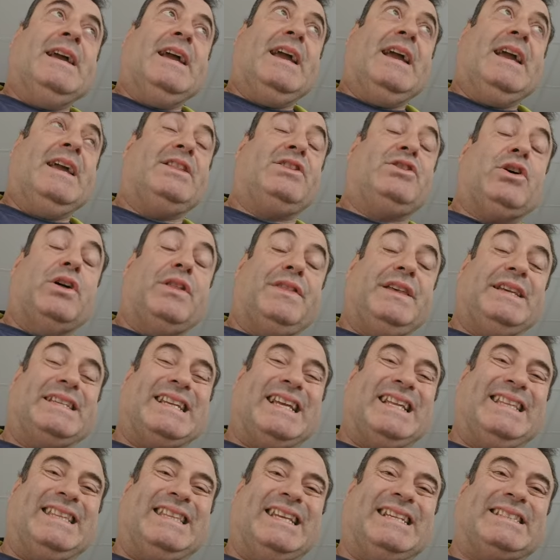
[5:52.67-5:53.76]
Entonces,
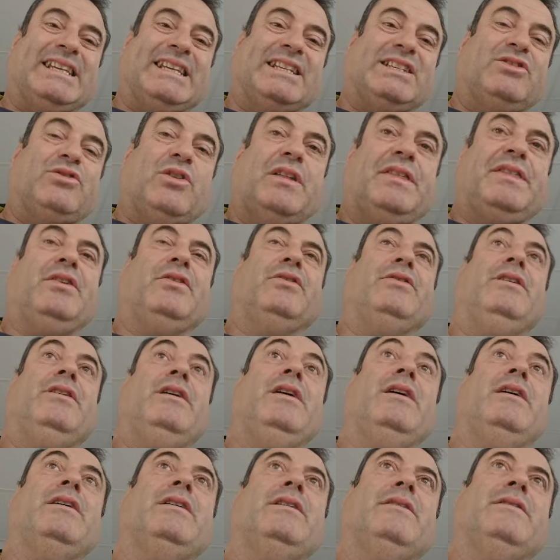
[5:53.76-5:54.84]
ante esta situación,
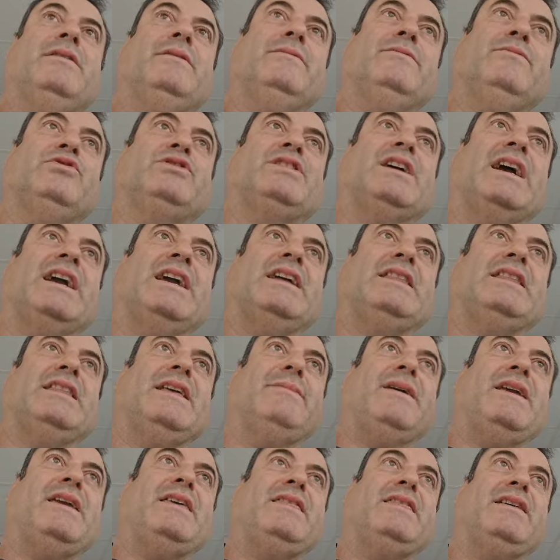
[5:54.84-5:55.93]
mucha gente
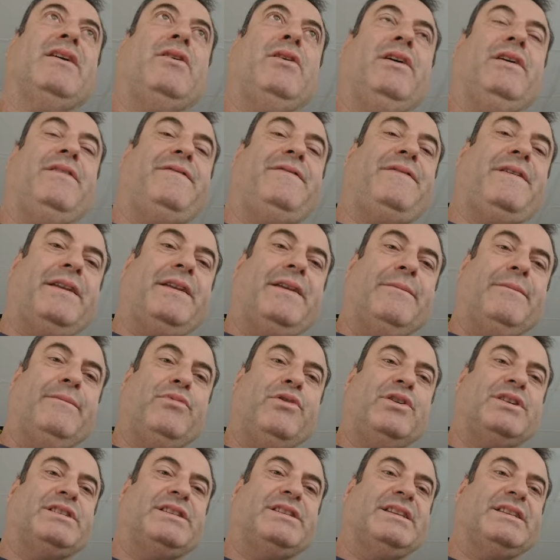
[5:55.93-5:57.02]
me dice, joder, Fed,
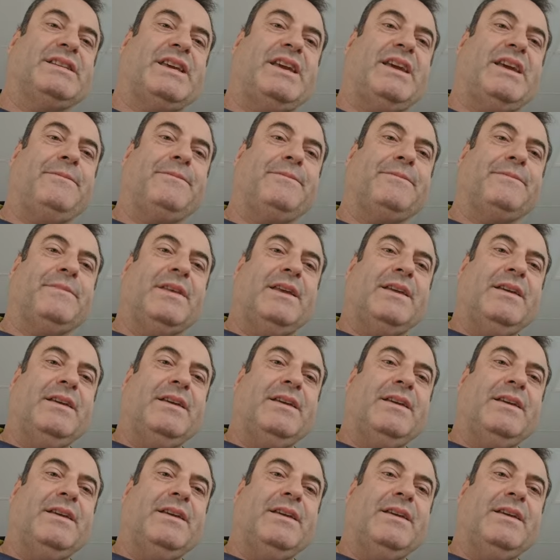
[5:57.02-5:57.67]
pues es que,